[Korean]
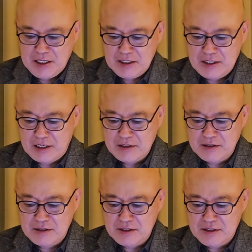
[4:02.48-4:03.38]
이낙연
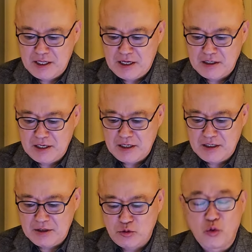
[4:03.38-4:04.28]
신당의
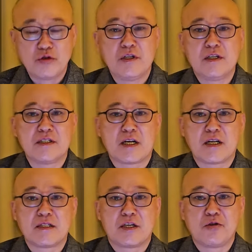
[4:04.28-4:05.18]
이 동력이
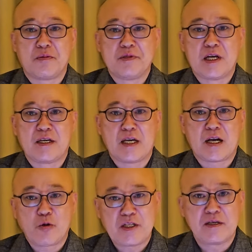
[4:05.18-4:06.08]
사라지게 됩니다.
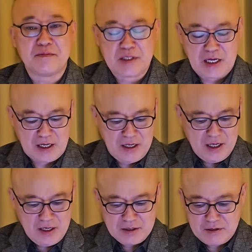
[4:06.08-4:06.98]
약화됩니다.
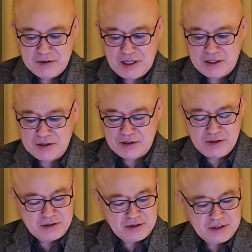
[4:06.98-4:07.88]
그런데
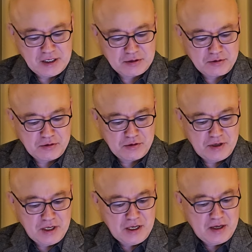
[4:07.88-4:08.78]
전혀 그러지 않고
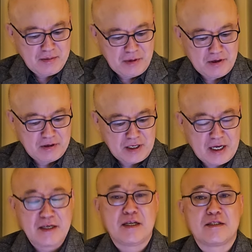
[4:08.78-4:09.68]
뭐
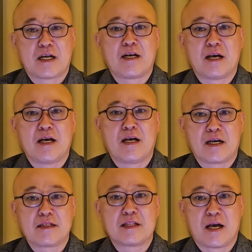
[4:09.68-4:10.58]
아예 잘
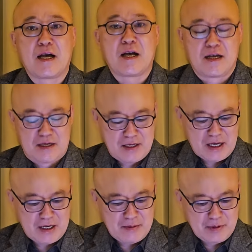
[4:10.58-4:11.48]
나갔다.
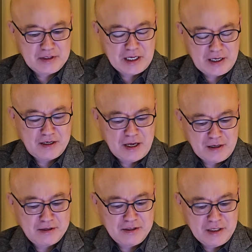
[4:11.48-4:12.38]
아예 뭐 잘
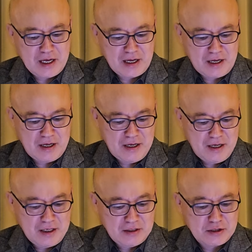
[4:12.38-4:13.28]
헤어진다.
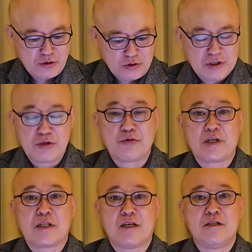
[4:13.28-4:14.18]
이제 속이
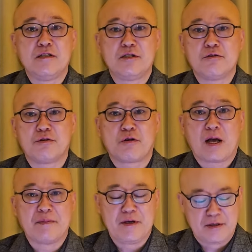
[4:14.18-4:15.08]
시원하다. 이런 식으로
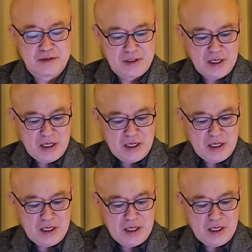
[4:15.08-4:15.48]
가면